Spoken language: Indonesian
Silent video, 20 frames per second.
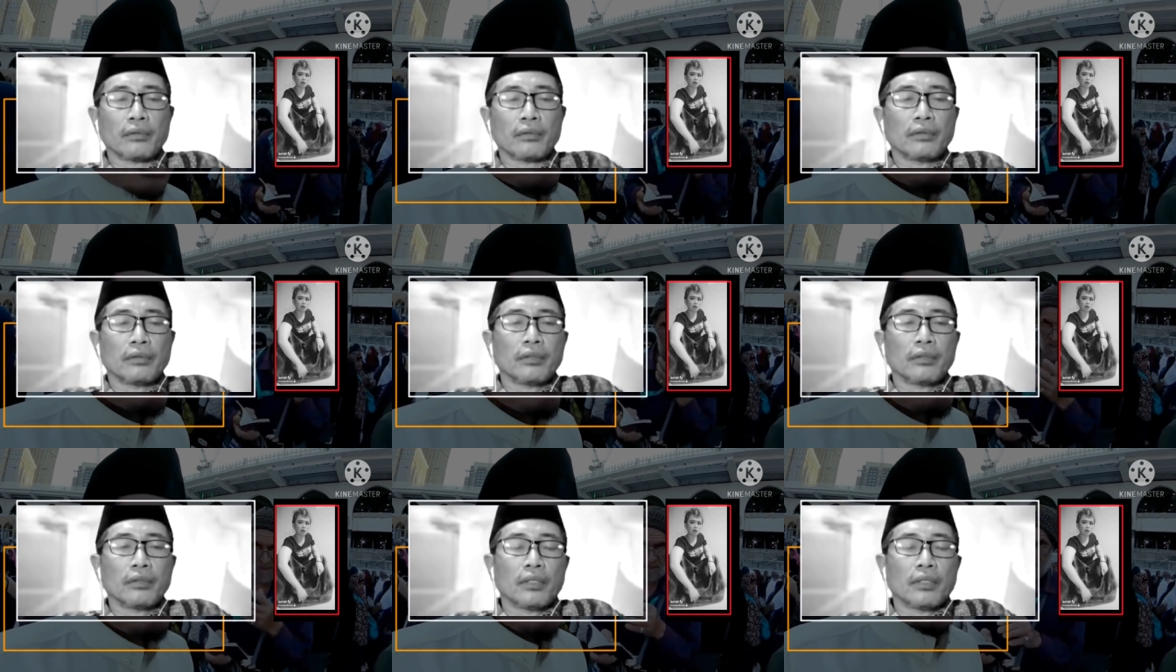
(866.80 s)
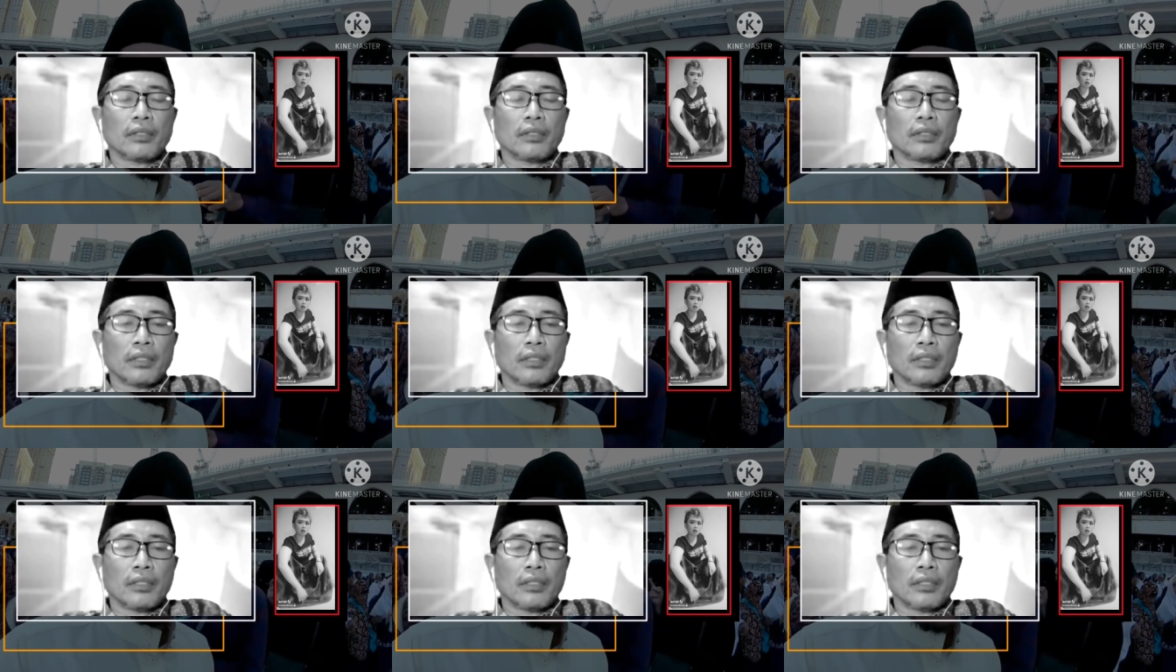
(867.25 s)
Kalau
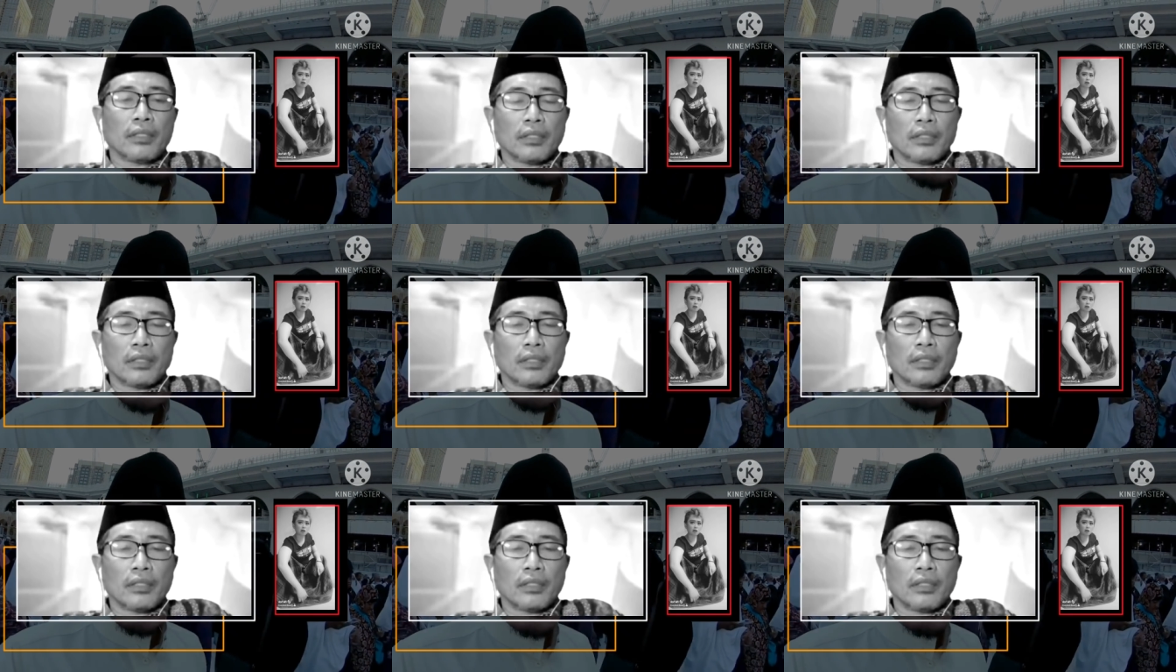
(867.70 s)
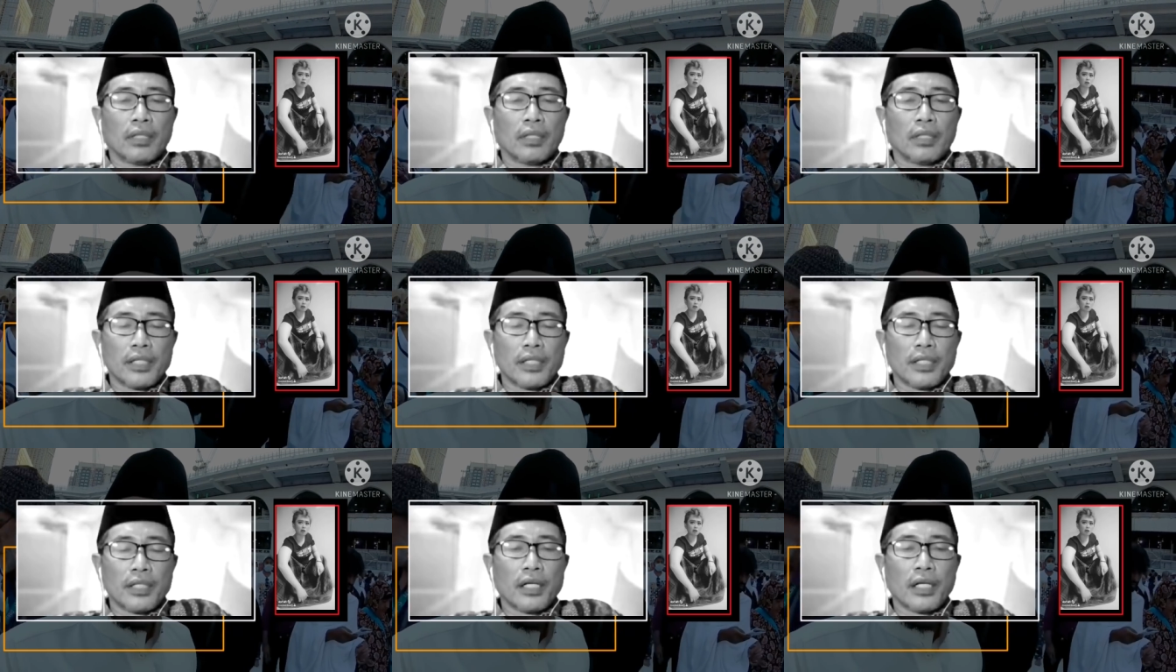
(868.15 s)
ditanya, "Dek,
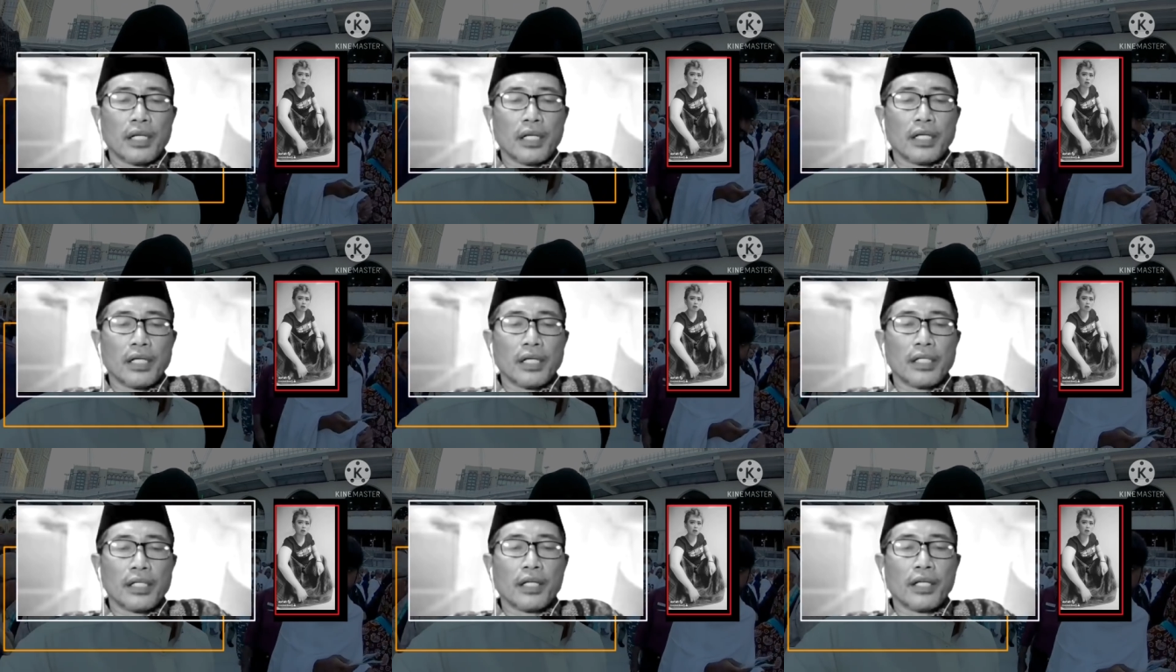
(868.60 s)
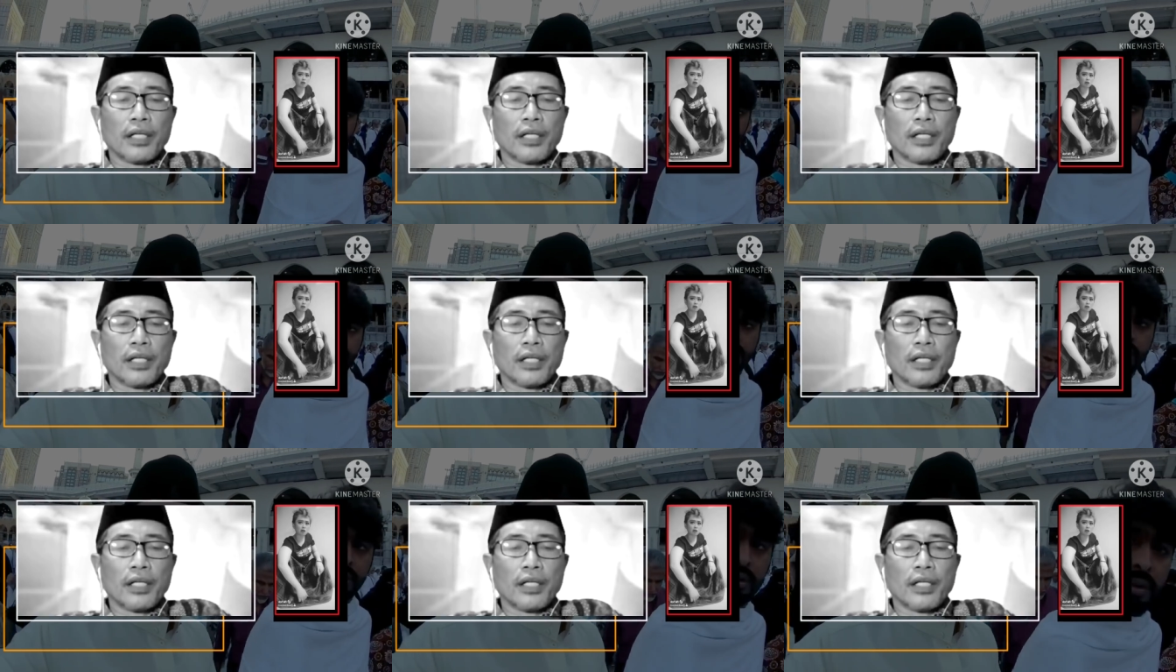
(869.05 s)
di mana Ibu
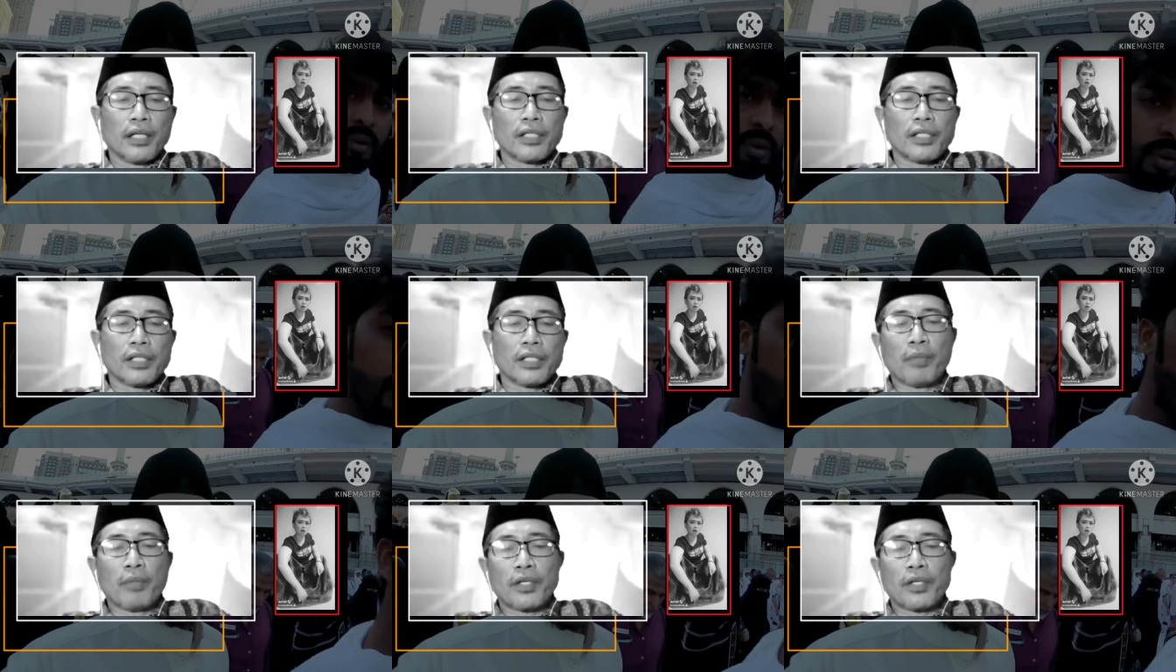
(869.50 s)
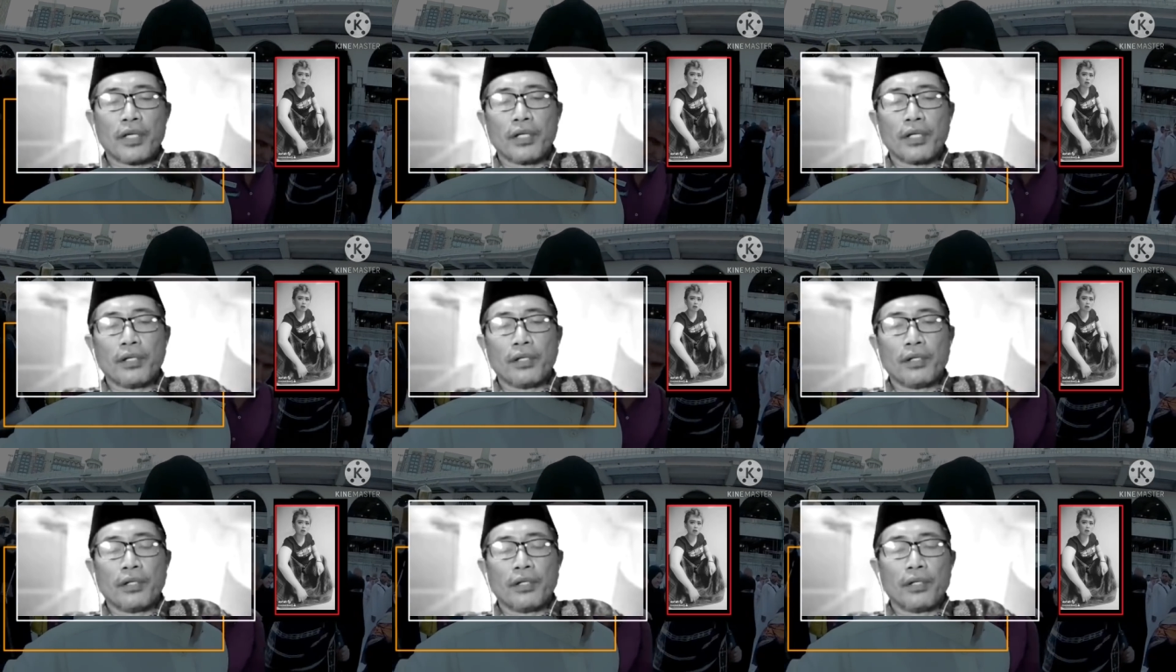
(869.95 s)
Budi?"
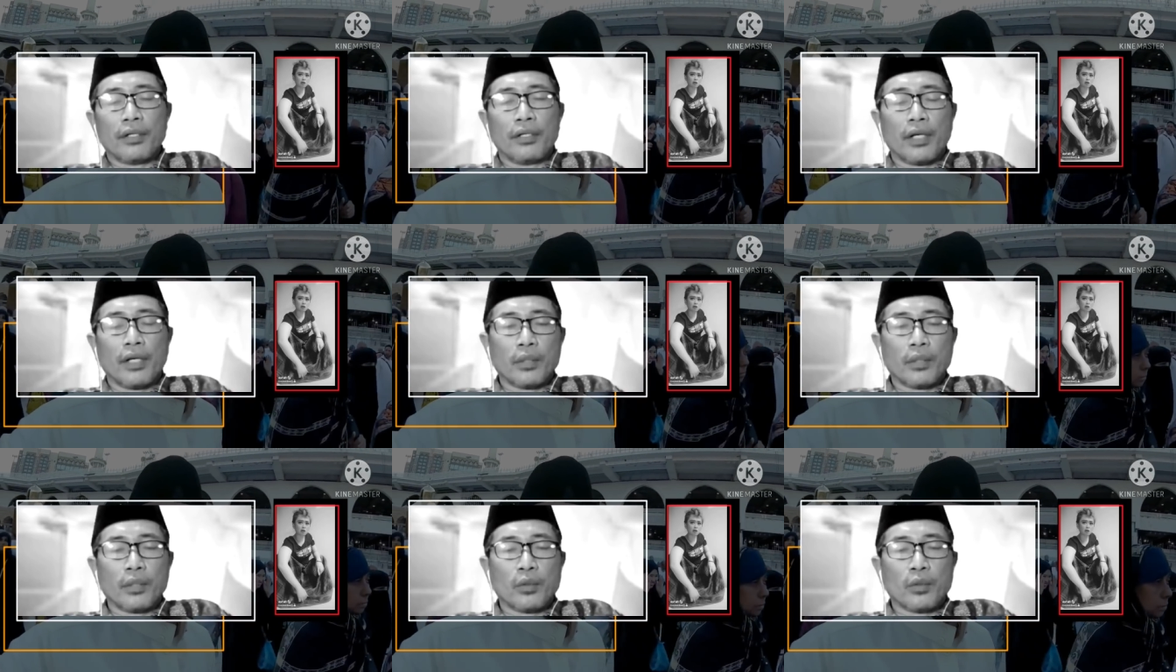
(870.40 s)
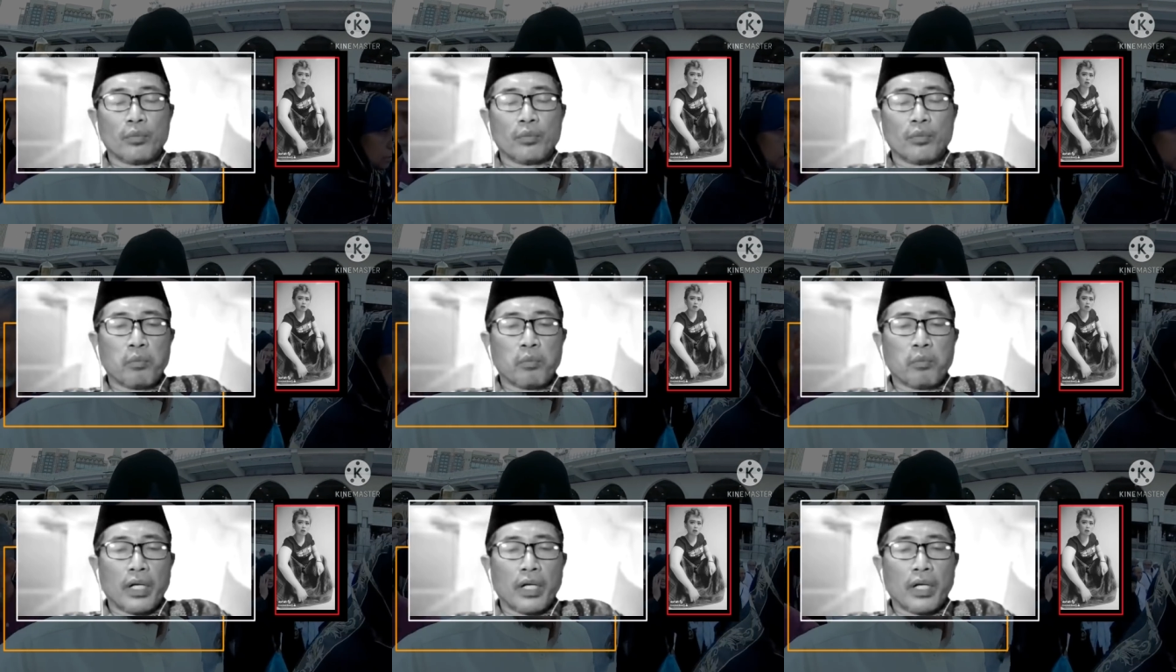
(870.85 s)
Ini Ibu
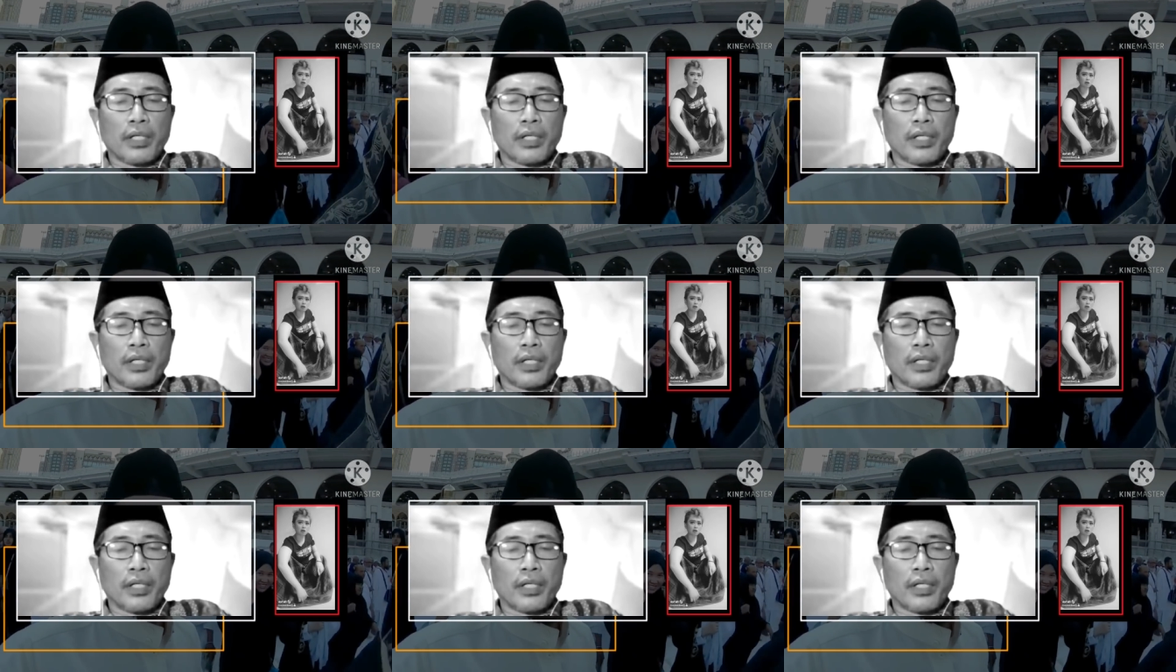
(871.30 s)
Budi.